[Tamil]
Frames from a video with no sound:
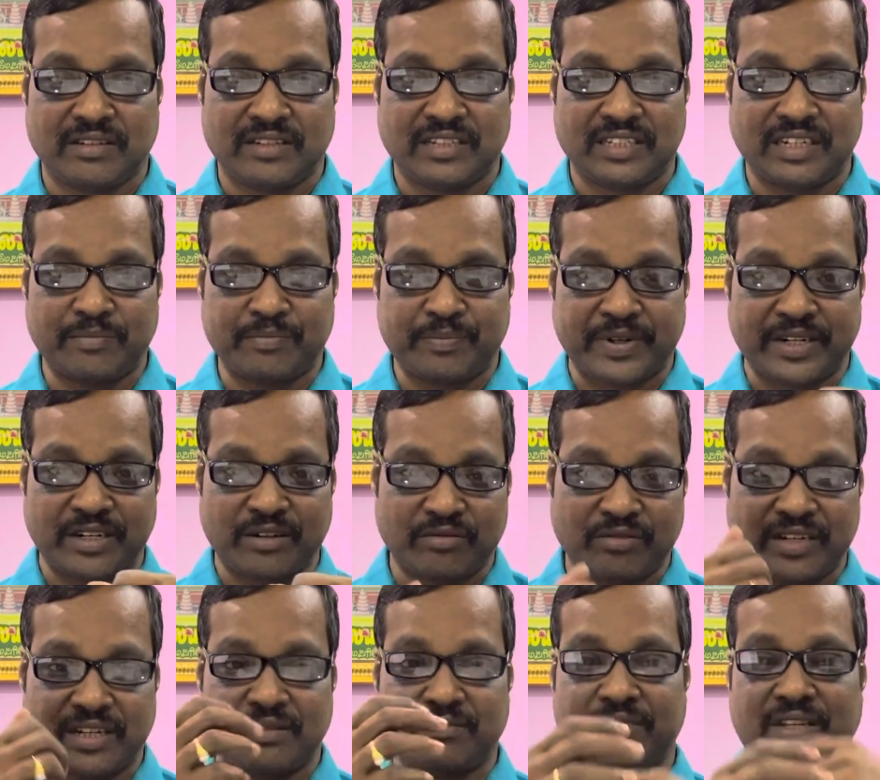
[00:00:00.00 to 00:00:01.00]
ஜம்ப் பண்ணி
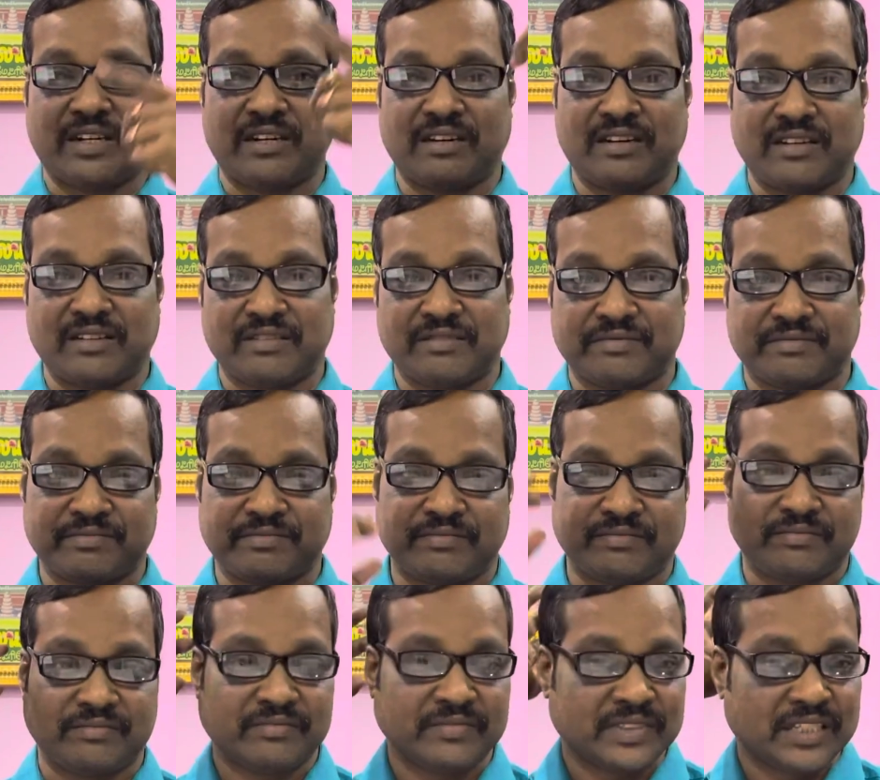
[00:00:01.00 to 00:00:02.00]
உயரம் தாண்டது
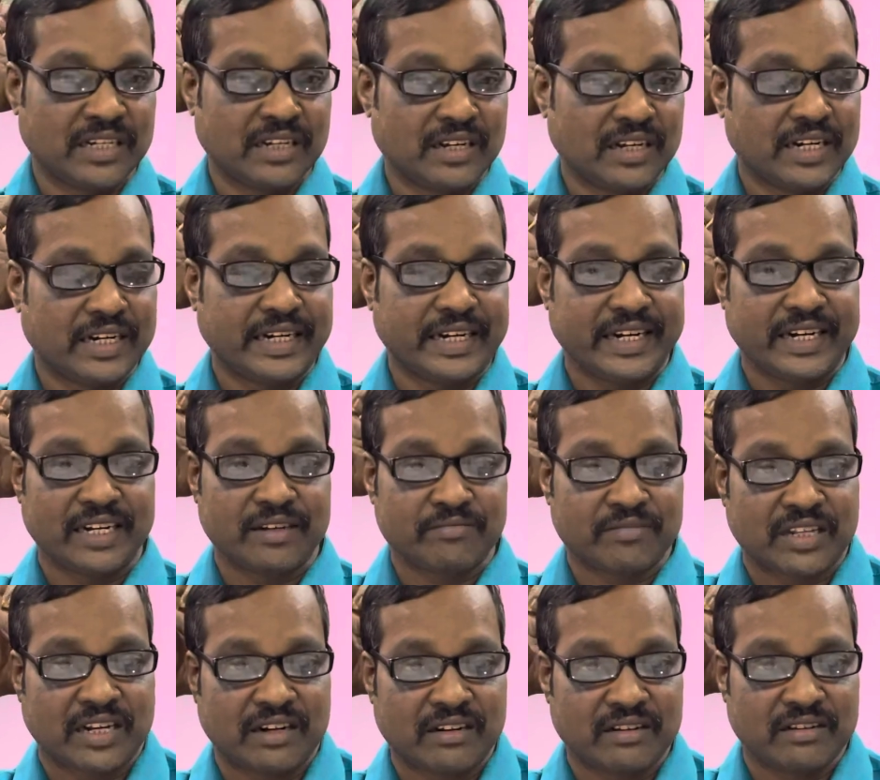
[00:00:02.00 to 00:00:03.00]
நீளம்
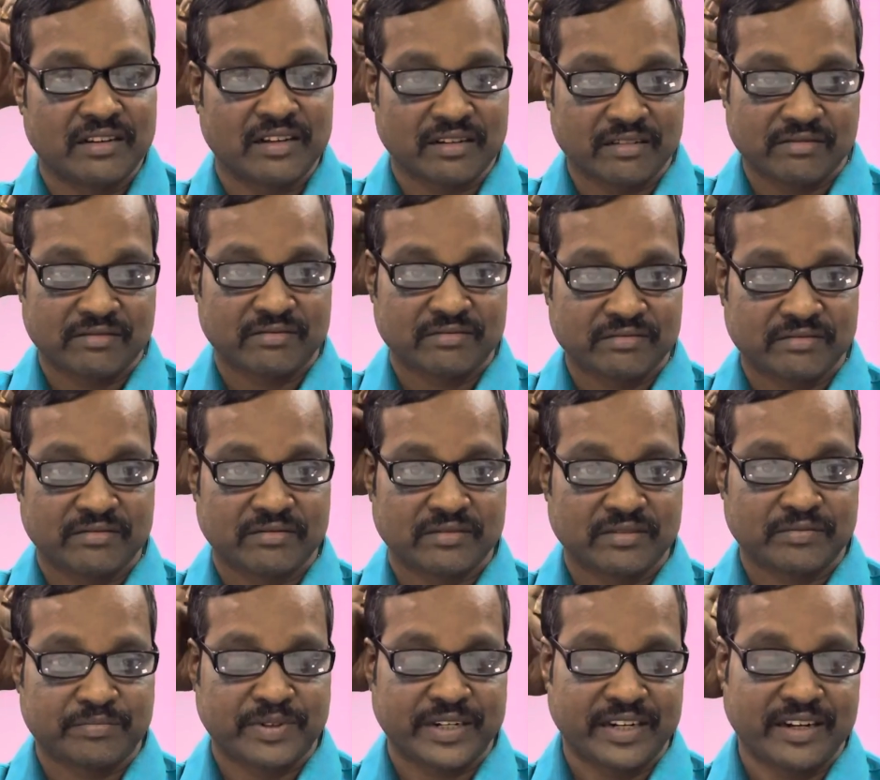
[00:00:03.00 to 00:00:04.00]
தாண்டுதல்
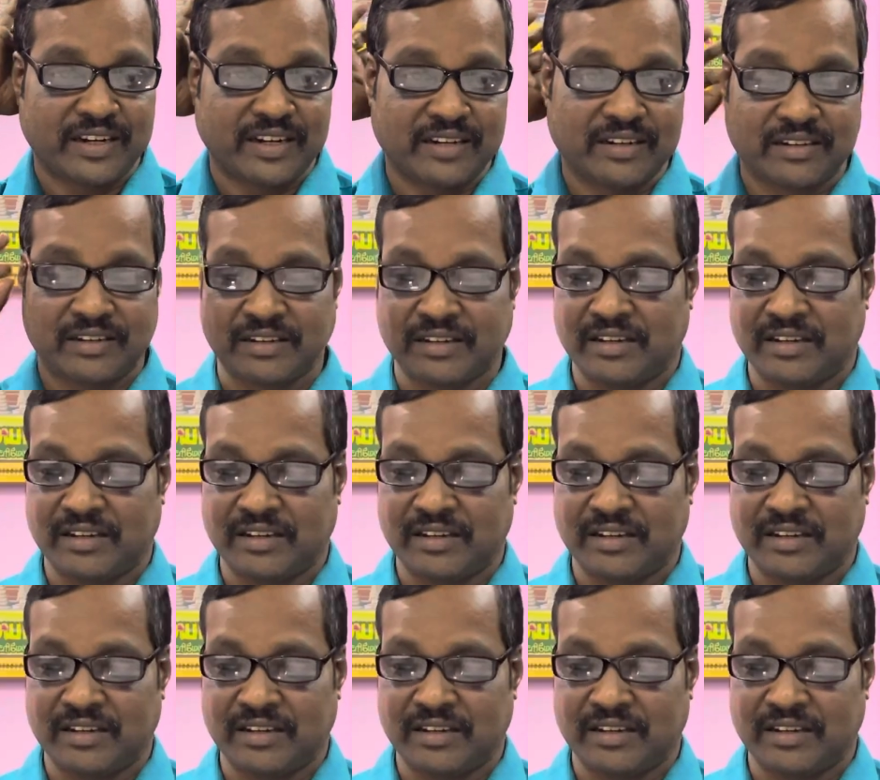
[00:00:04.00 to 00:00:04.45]
இப்படிலாம்